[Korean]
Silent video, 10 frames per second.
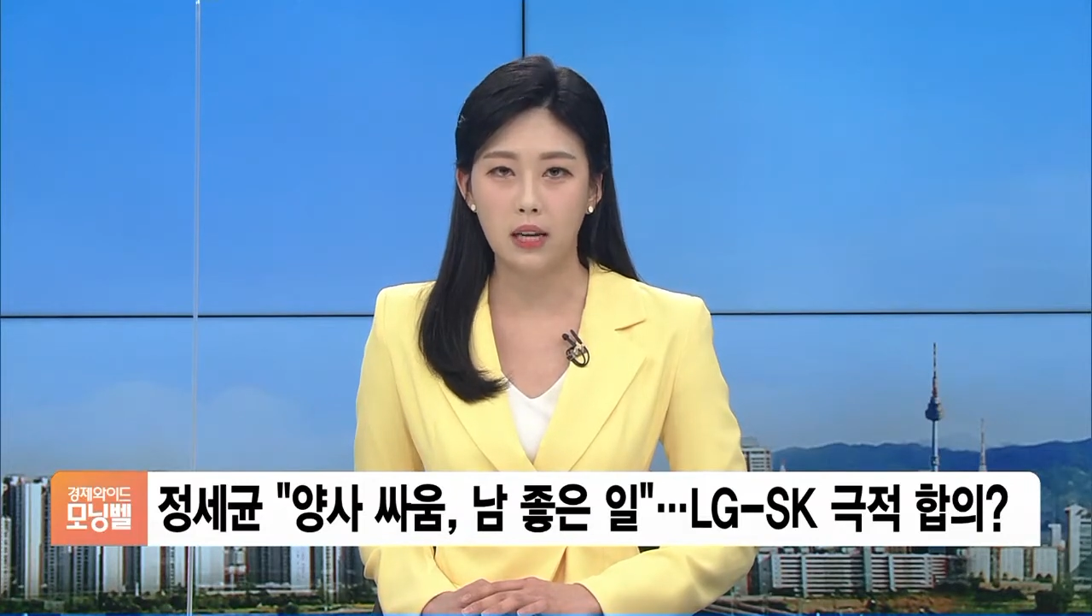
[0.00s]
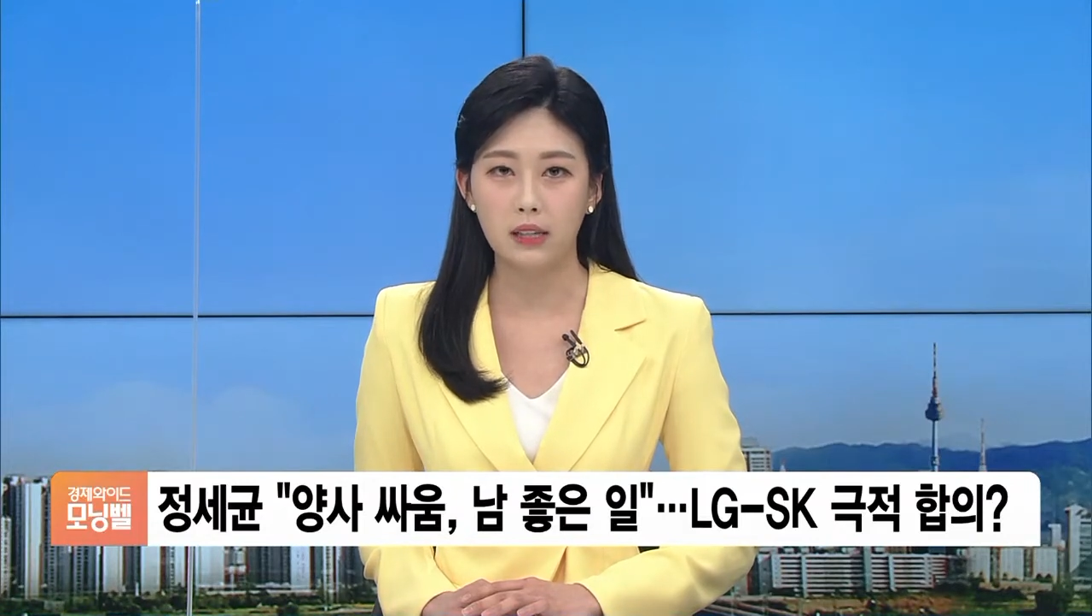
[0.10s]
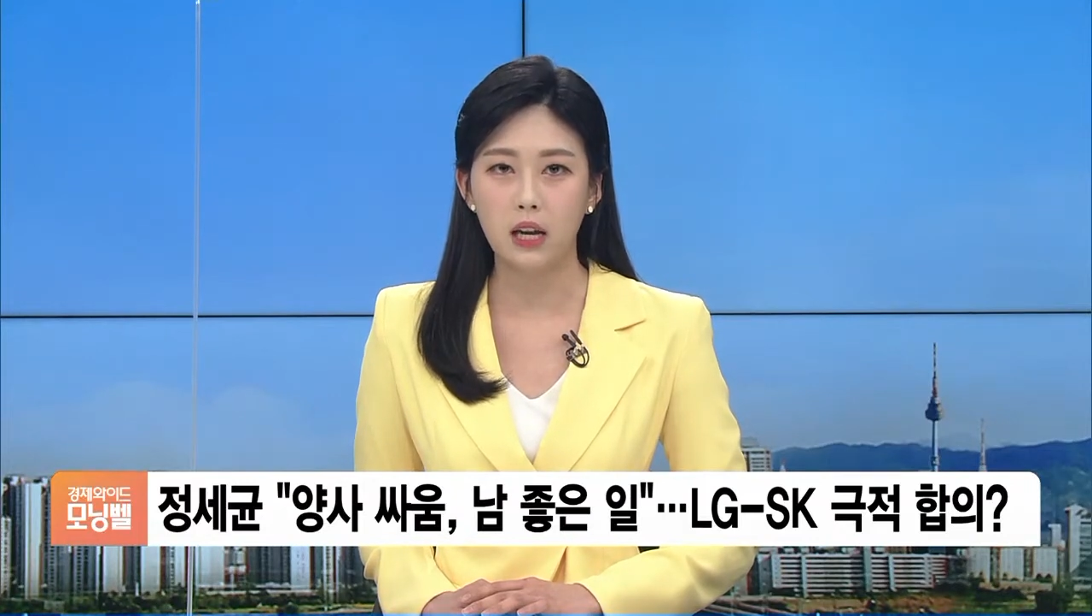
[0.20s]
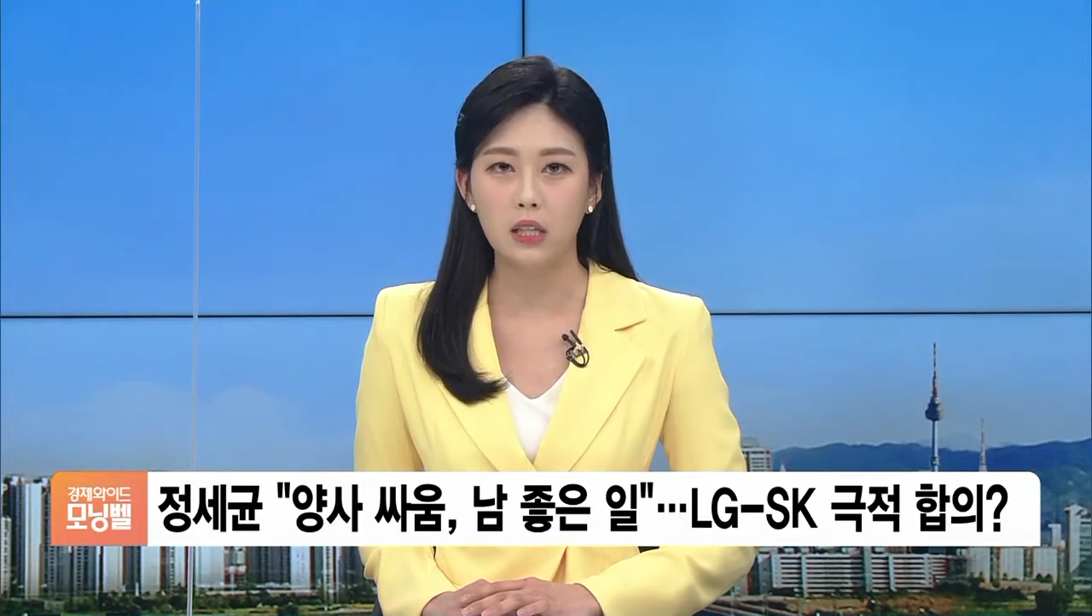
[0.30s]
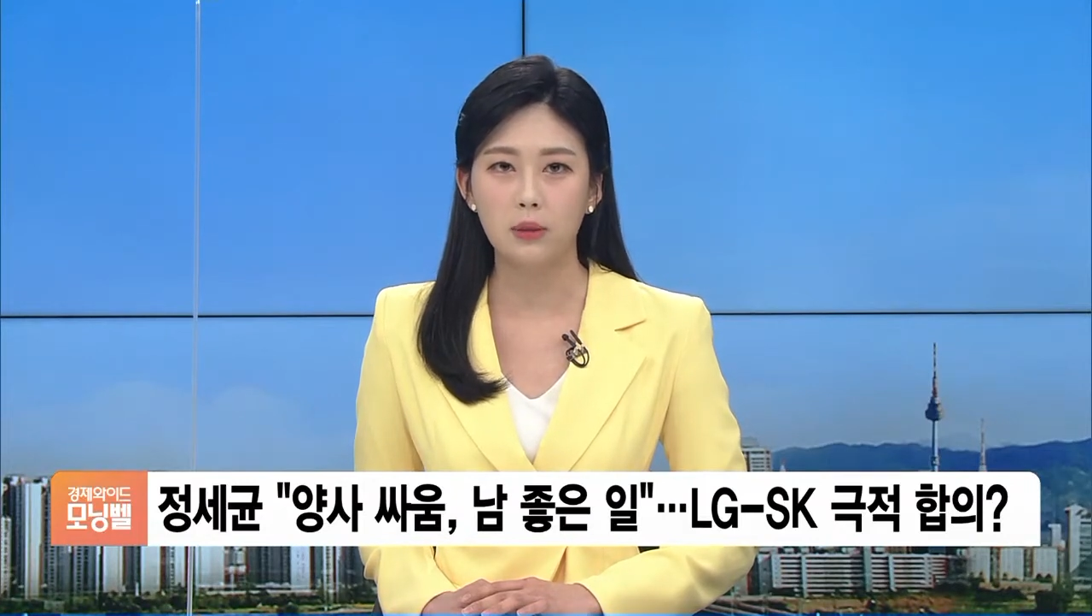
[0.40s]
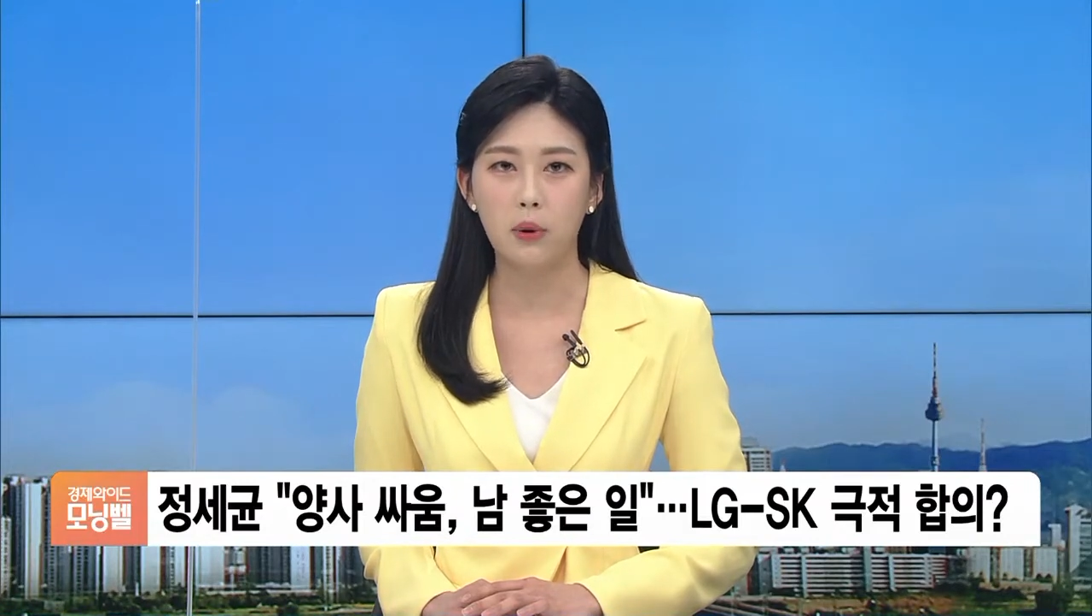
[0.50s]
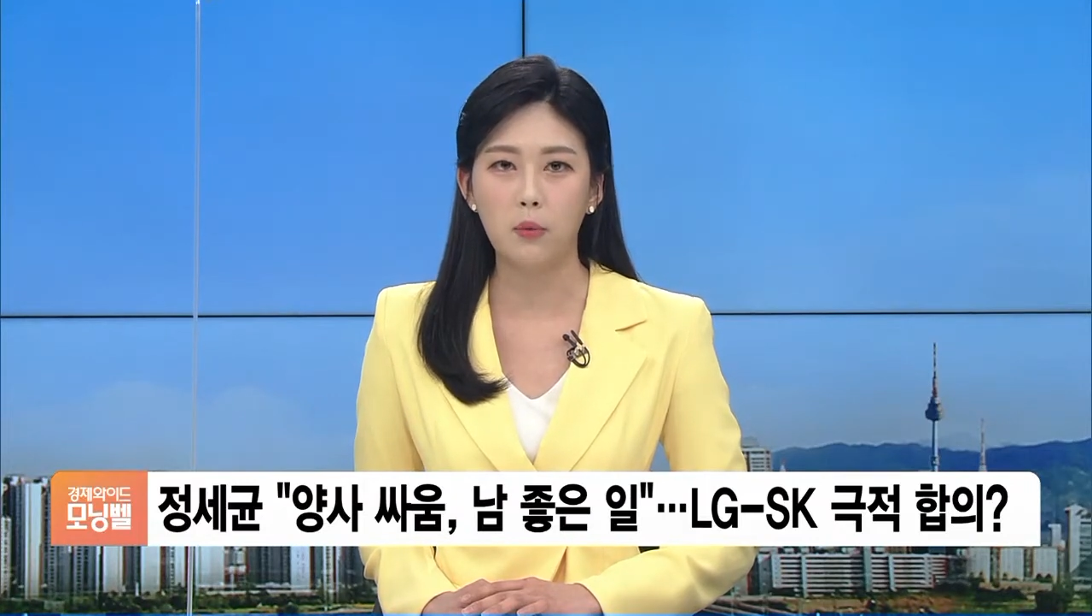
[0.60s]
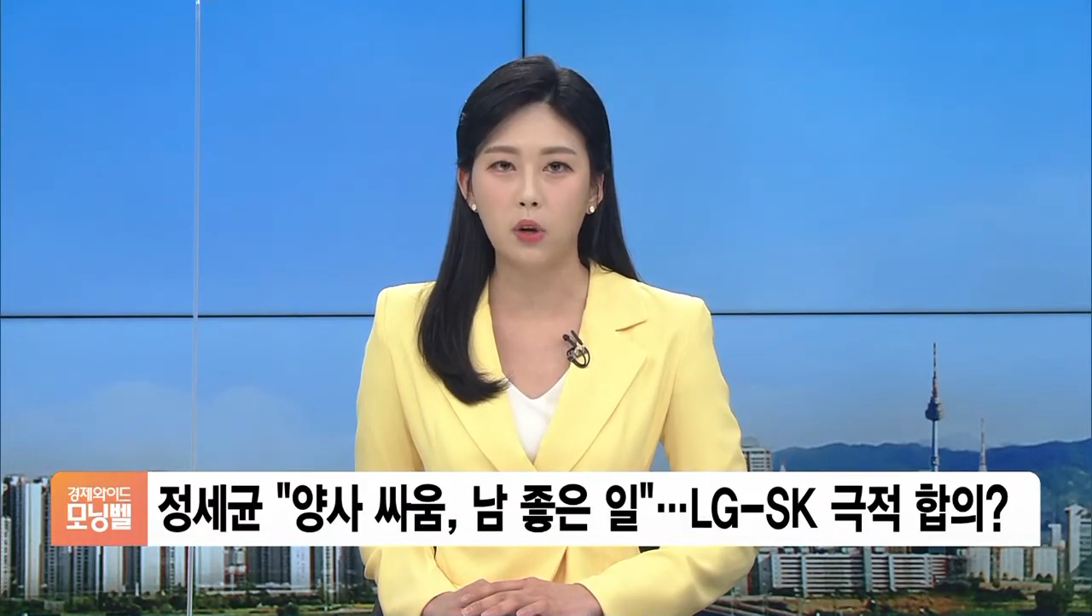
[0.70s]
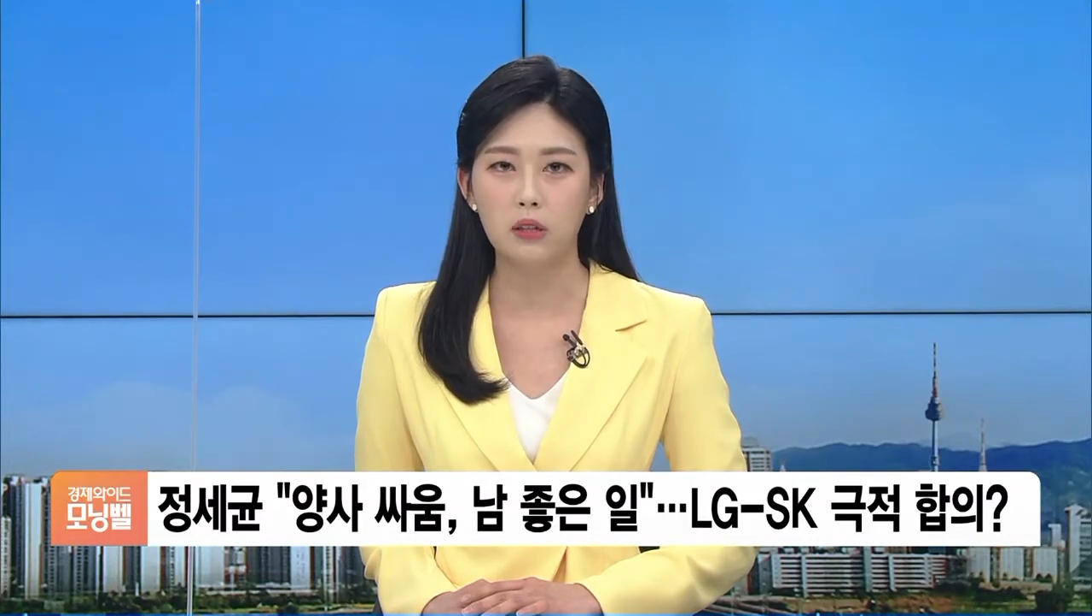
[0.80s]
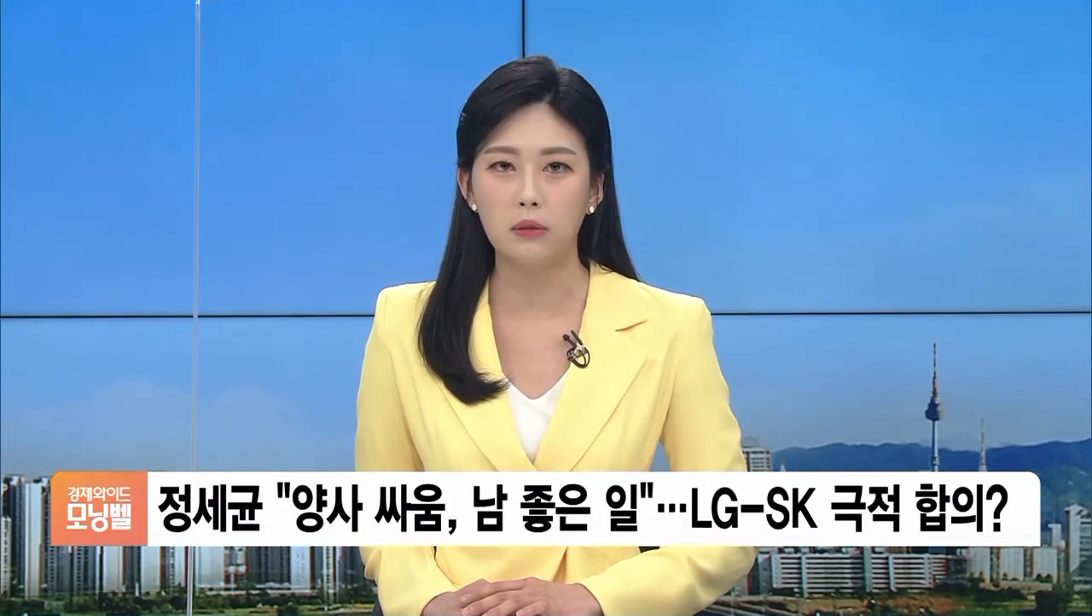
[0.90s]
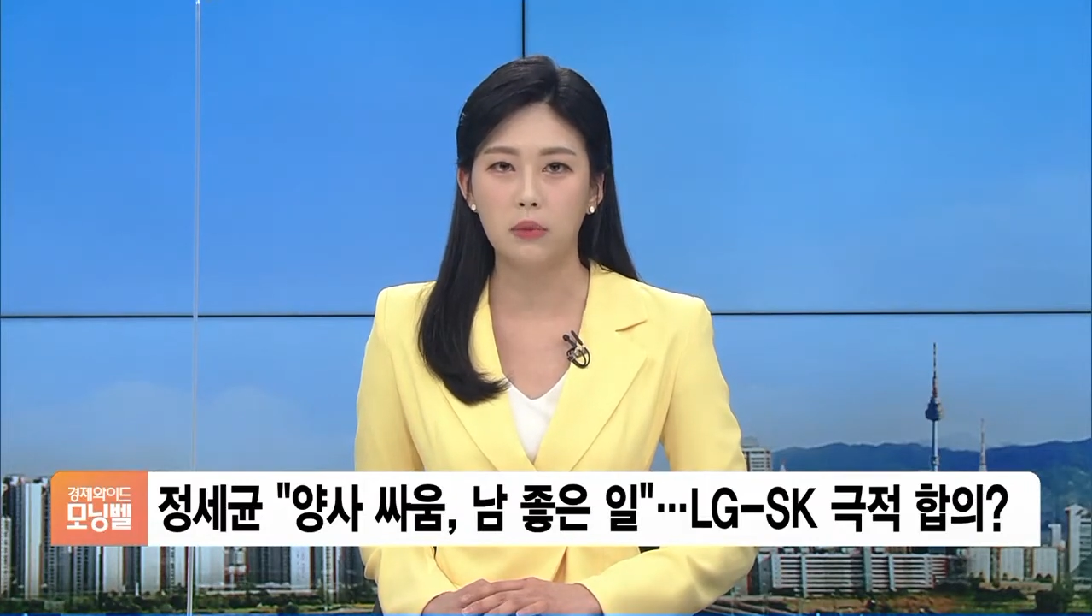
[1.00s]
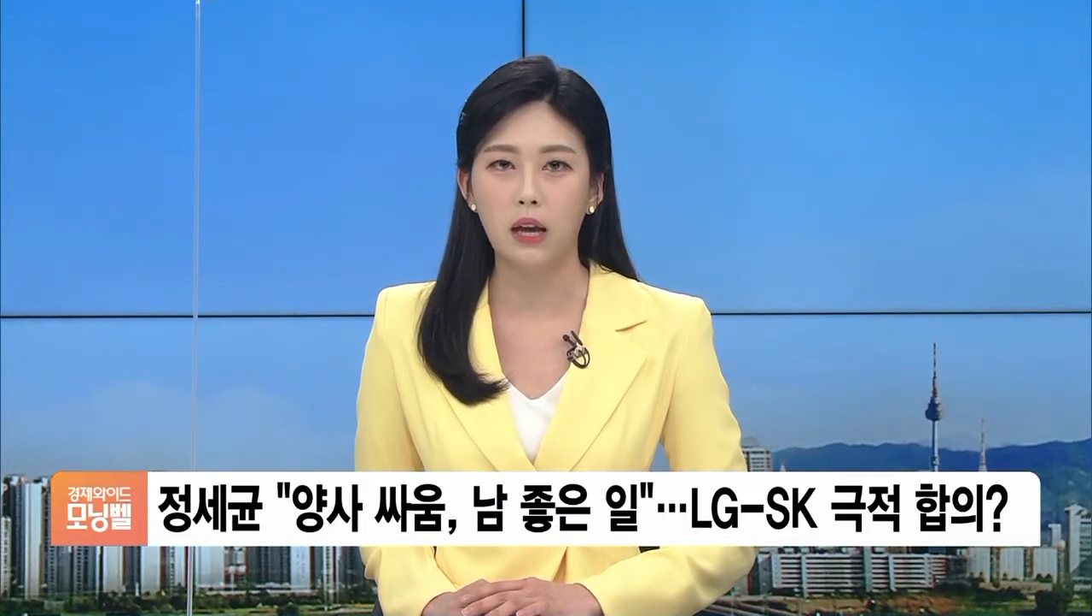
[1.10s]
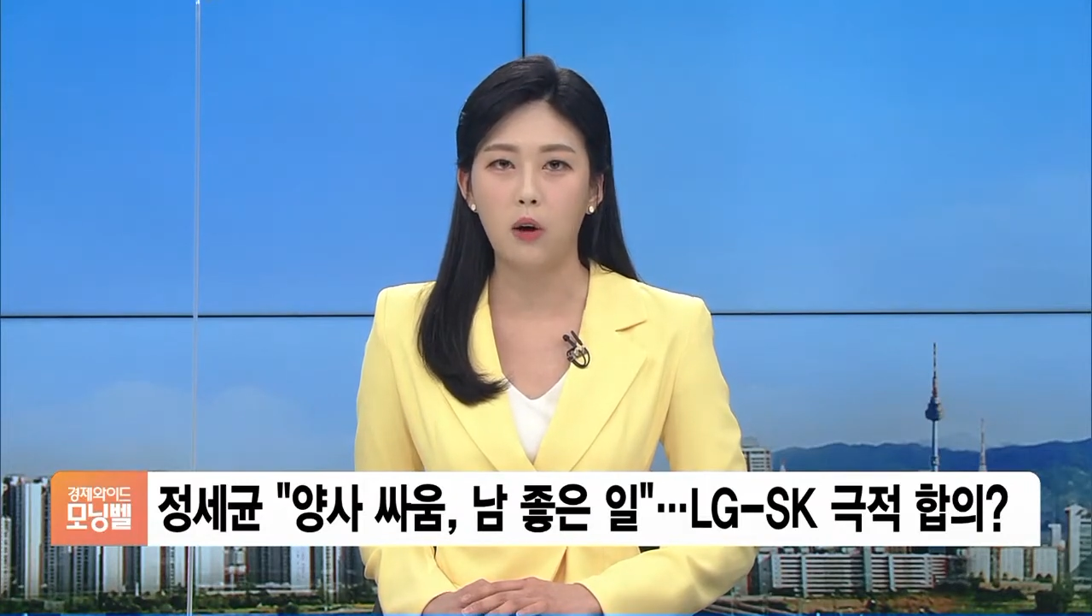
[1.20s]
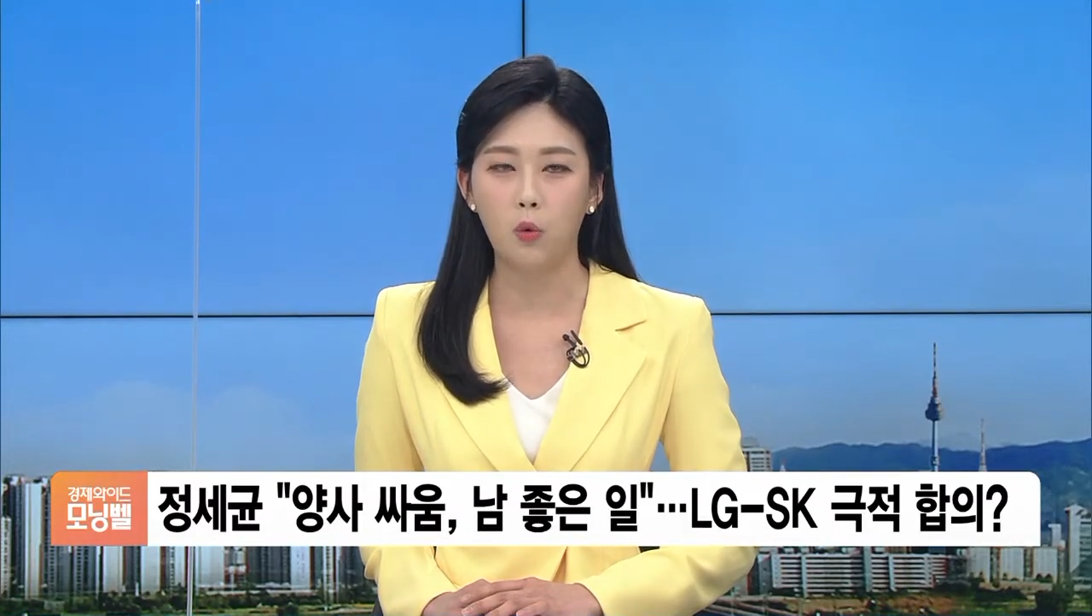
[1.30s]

자세히 짚어보겠습니다.